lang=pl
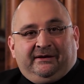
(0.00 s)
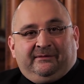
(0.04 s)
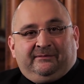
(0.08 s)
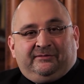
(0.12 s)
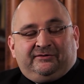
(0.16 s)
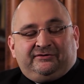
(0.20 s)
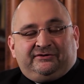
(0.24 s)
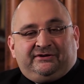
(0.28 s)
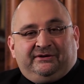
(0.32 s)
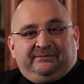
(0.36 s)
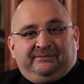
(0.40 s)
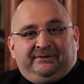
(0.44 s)

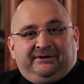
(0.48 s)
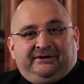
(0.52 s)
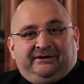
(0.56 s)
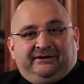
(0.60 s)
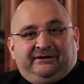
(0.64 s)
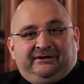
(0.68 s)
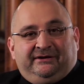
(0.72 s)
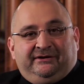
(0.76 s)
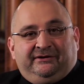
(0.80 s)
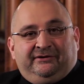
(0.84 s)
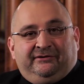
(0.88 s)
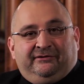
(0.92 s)

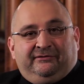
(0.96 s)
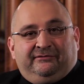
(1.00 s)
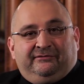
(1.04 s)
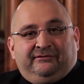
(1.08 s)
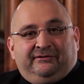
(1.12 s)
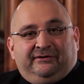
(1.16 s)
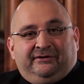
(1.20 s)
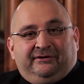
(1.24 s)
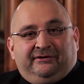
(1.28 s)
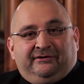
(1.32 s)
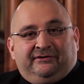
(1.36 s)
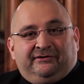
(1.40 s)
Możemy
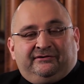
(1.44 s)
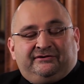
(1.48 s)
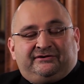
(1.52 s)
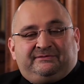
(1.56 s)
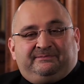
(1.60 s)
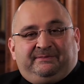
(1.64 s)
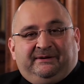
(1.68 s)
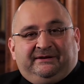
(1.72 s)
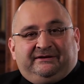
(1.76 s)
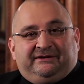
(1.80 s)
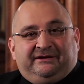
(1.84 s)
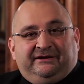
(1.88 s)
ją
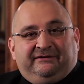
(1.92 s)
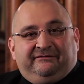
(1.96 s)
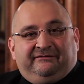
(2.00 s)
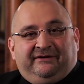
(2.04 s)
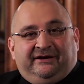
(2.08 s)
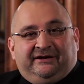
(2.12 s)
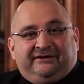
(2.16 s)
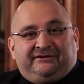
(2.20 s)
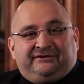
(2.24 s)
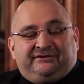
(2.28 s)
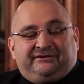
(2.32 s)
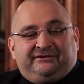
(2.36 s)

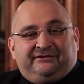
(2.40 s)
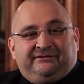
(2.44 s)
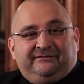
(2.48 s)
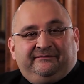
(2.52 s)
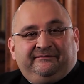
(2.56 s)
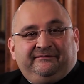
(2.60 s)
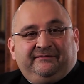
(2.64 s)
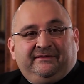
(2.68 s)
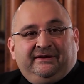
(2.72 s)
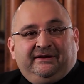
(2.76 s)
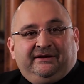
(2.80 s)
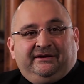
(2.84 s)
rozpatrywać
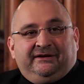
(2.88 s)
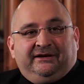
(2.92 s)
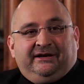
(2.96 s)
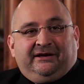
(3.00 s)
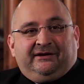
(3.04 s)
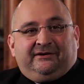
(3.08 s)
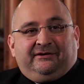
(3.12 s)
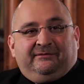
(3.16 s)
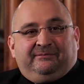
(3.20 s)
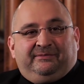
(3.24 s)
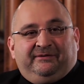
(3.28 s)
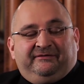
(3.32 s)

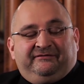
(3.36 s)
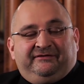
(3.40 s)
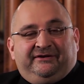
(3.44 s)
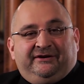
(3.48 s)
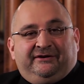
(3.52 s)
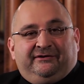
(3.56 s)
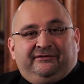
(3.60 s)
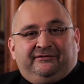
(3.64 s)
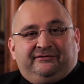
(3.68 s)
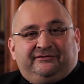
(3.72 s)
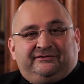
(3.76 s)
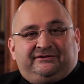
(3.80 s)
jako
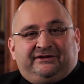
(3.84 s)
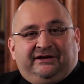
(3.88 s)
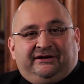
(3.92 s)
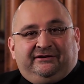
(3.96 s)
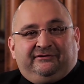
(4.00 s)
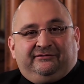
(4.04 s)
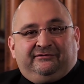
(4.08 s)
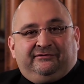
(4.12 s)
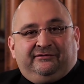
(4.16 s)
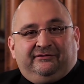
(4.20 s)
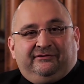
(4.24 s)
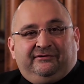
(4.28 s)
pewnego
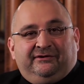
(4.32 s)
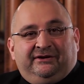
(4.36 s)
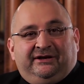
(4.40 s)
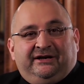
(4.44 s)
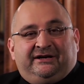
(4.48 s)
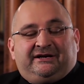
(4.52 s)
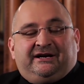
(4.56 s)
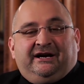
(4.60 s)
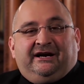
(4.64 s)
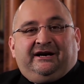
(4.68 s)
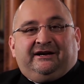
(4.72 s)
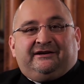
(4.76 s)
rodzaju
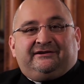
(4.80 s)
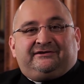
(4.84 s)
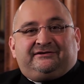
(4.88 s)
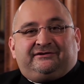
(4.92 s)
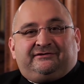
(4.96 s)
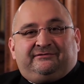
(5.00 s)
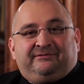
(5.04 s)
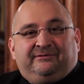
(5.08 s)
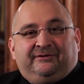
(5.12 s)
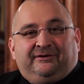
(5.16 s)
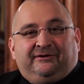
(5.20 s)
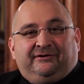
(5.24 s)

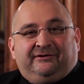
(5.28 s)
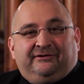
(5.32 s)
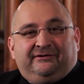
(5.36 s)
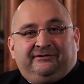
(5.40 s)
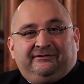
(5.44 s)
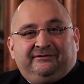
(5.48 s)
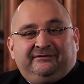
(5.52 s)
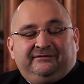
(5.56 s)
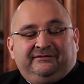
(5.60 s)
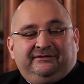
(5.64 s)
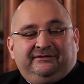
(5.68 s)
lekarstwo,